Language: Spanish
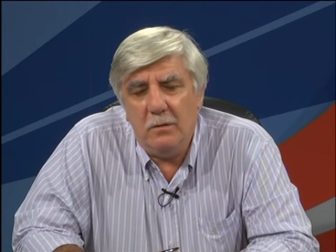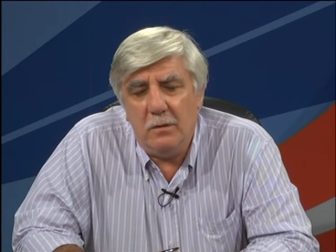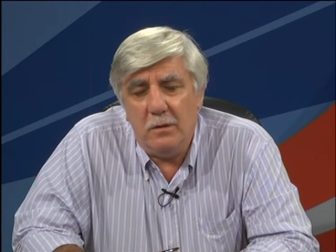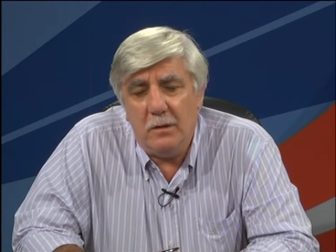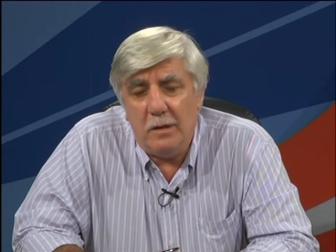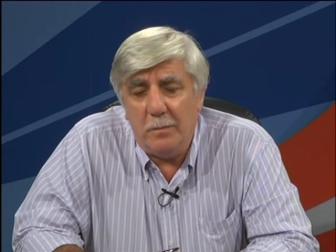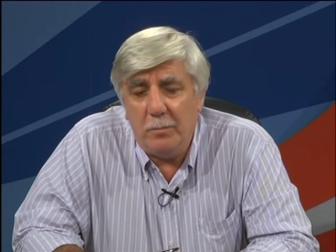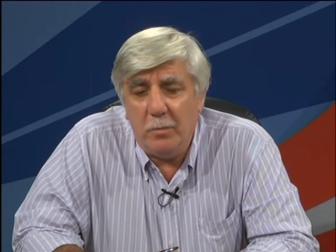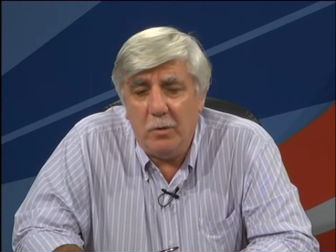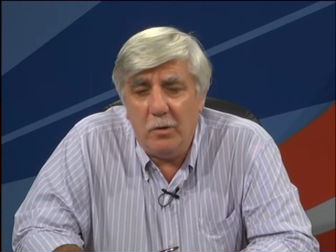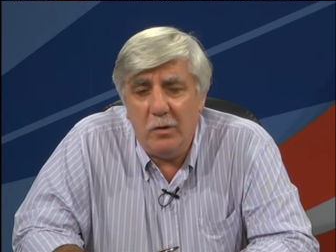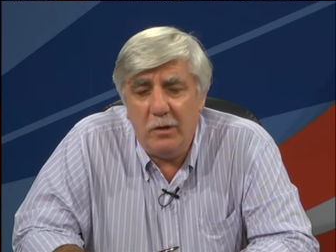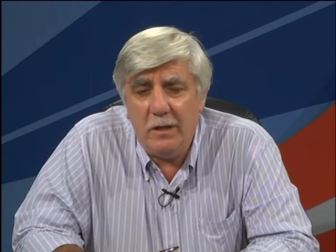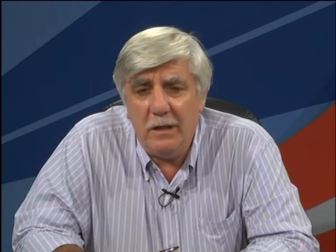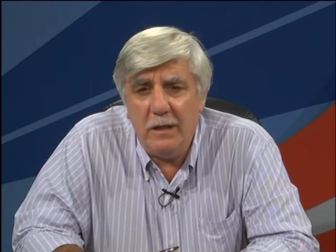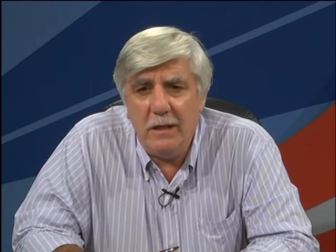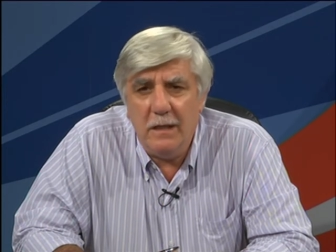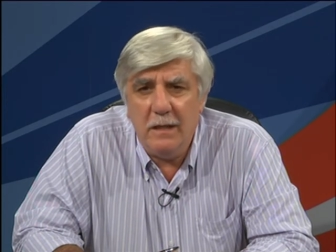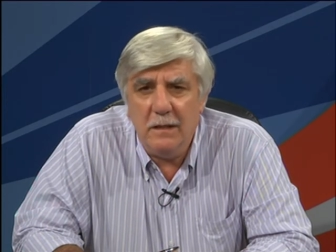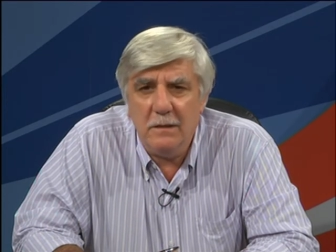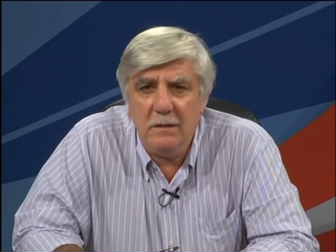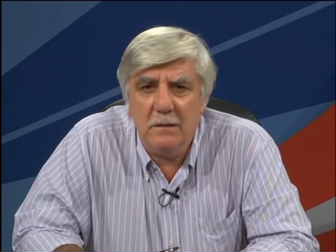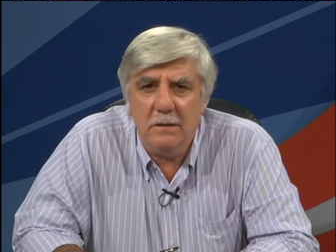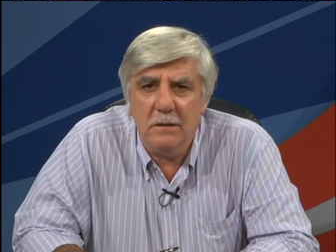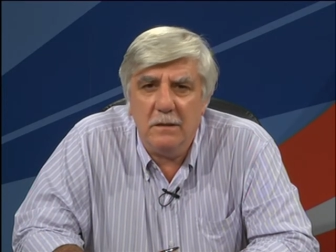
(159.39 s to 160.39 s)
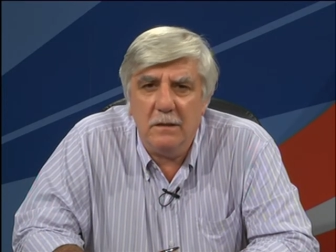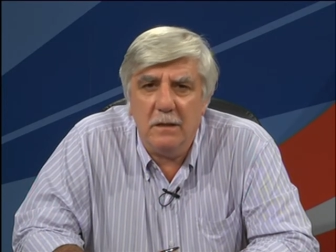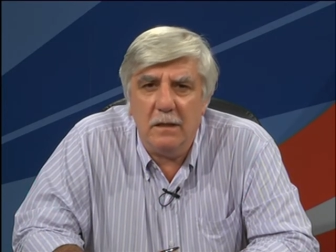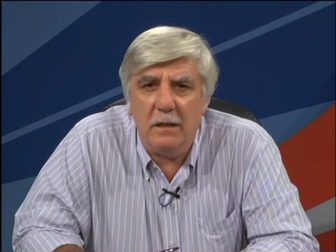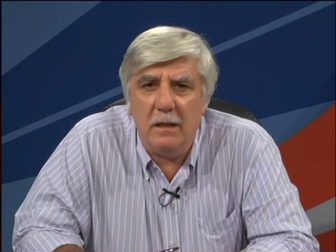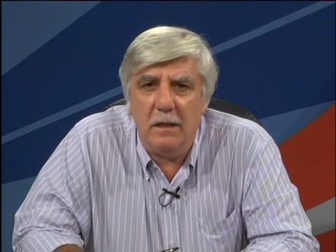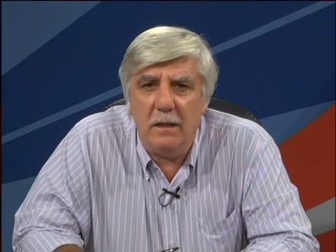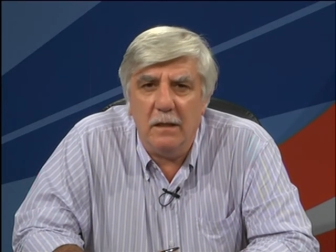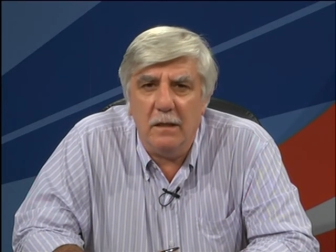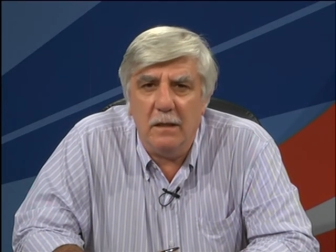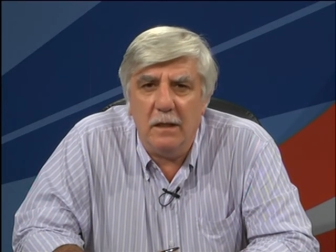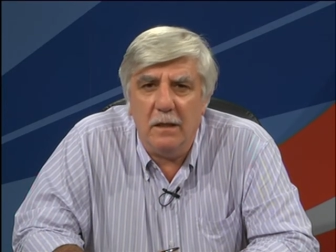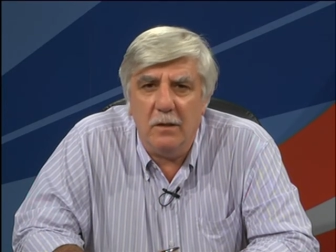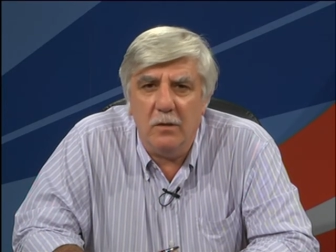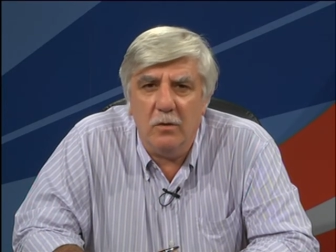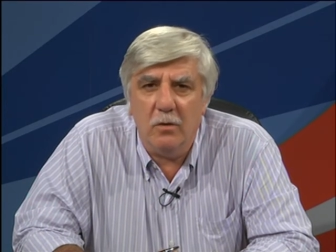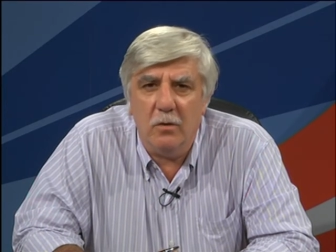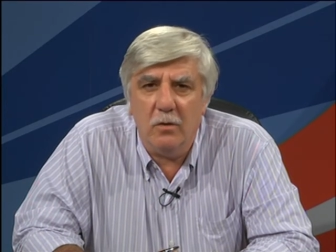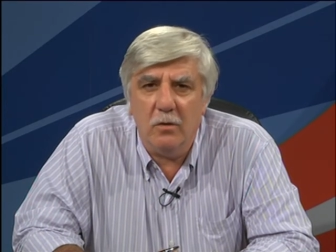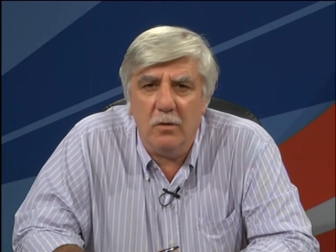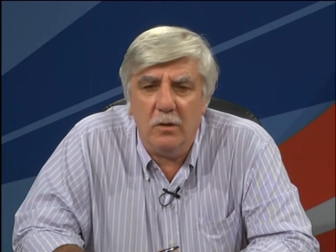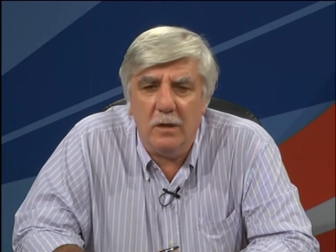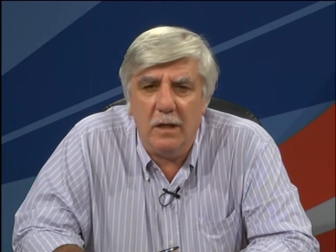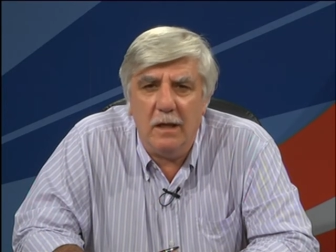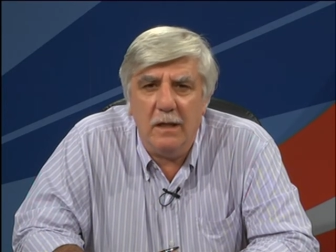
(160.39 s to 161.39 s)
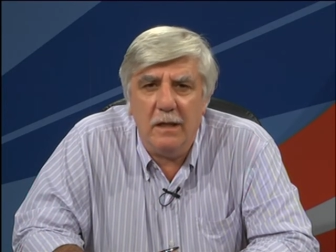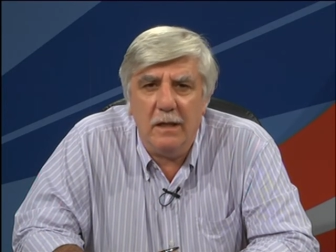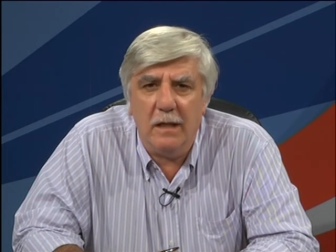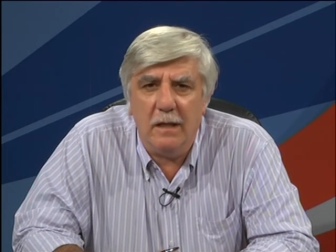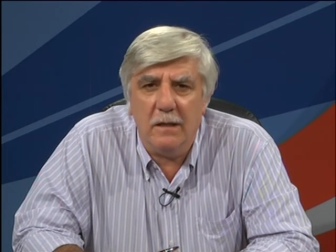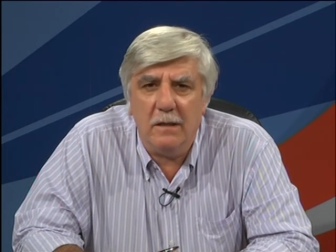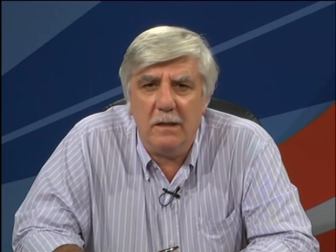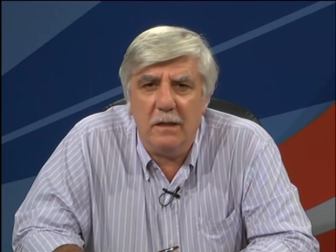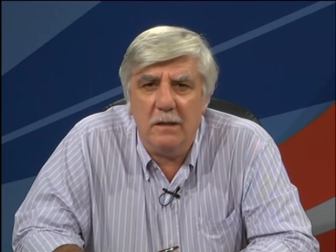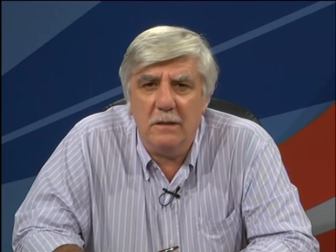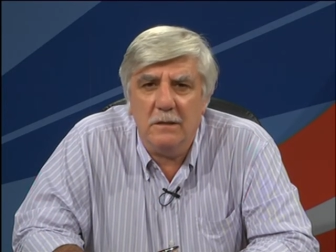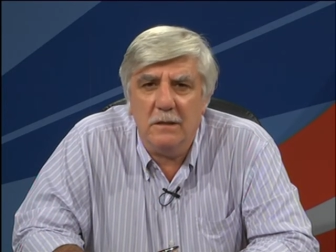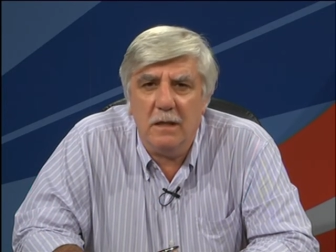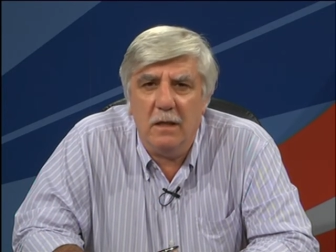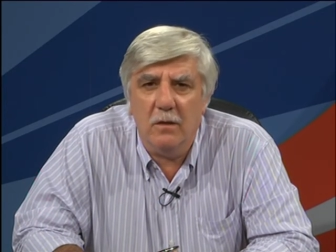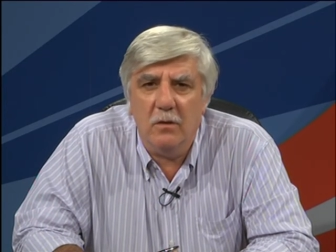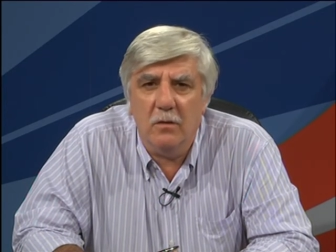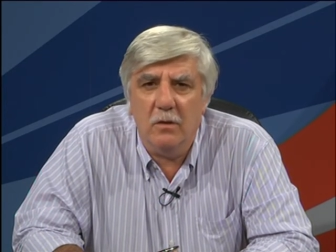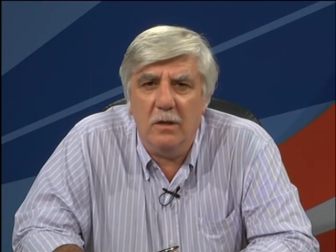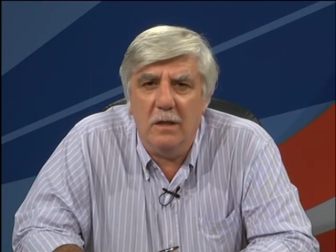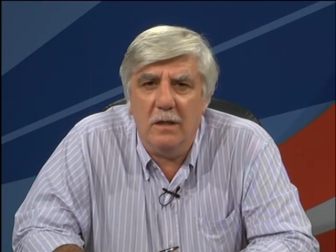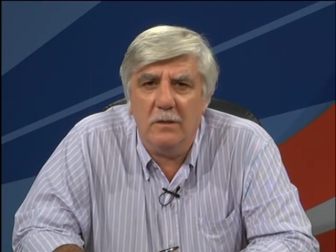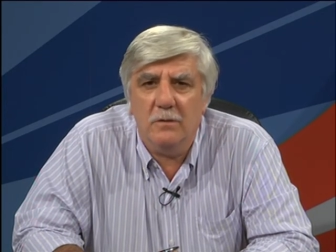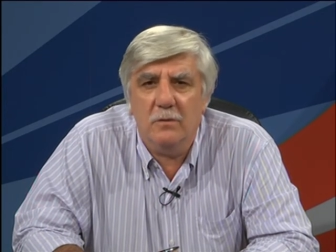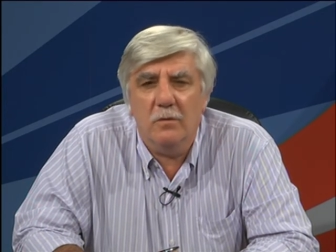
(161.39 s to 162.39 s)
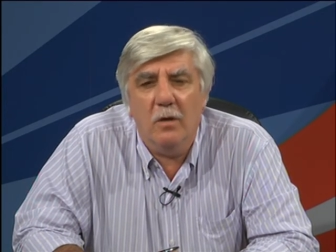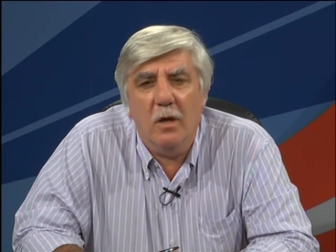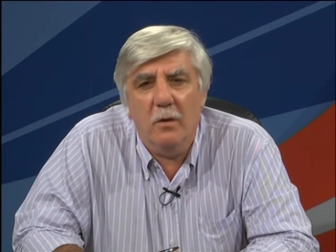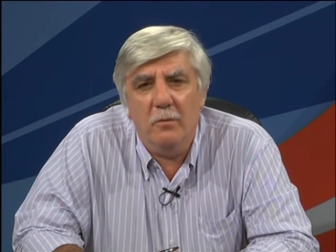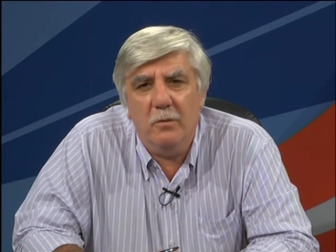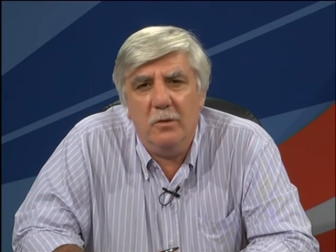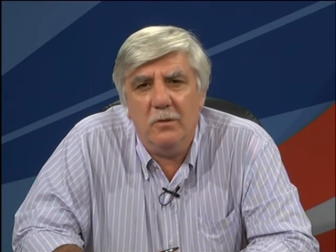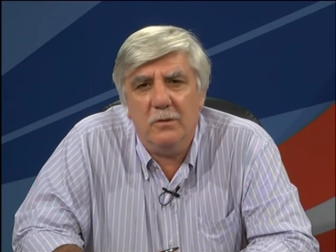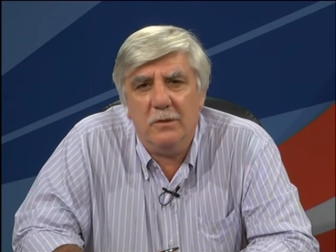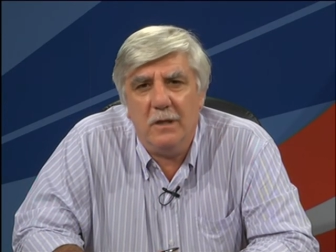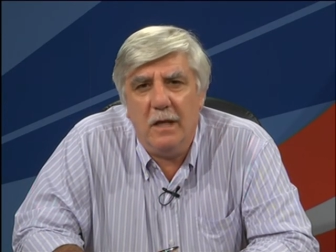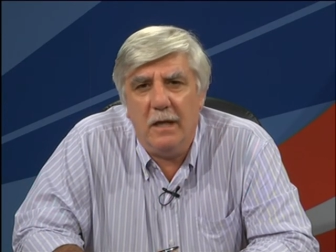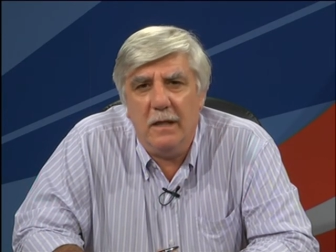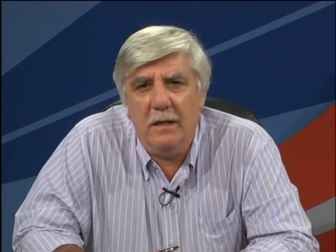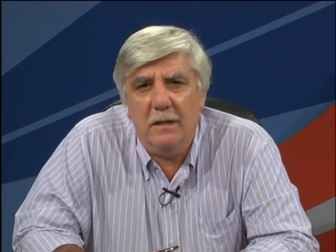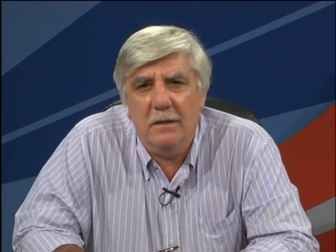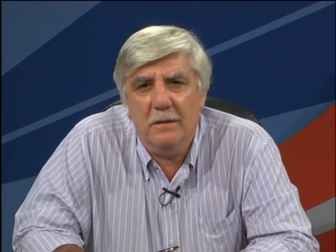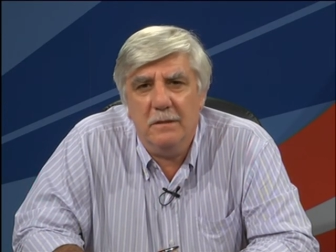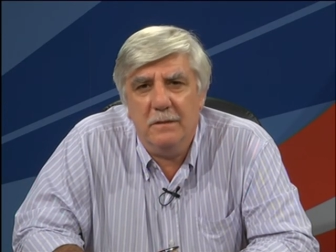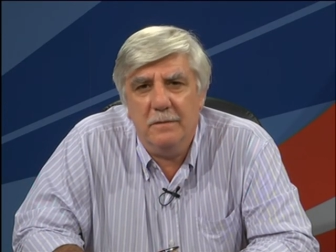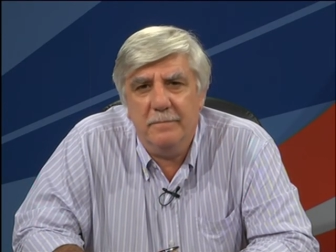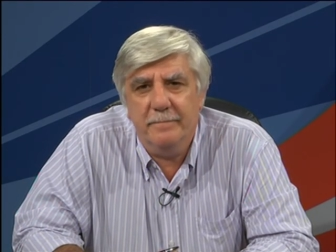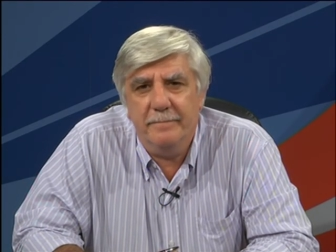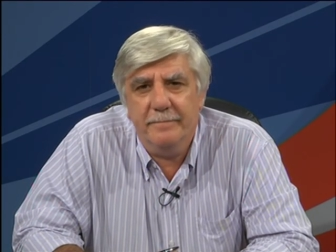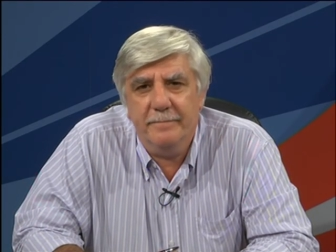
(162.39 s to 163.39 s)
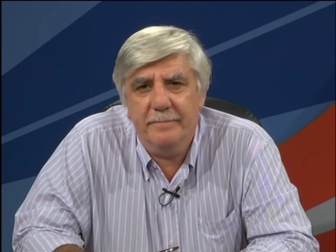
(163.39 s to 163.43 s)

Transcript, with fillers: tipologías en entornos tan caracterizados de la ciudad de Buenos Aires.